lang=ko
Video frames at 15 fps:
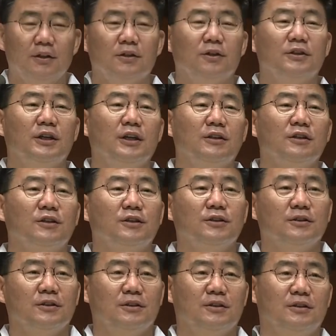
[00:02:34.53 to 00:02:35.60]

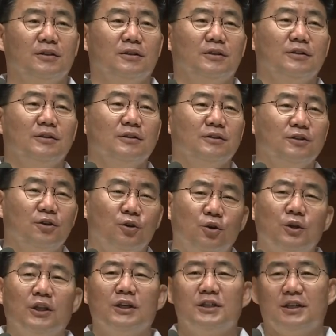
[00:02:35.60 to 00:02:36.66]
현대인들은
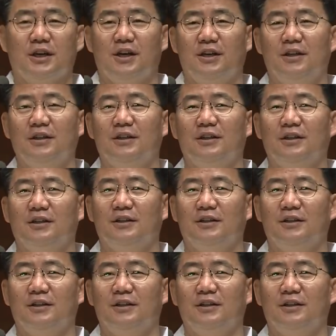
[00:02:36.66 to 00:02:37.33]
혈로 된 시간을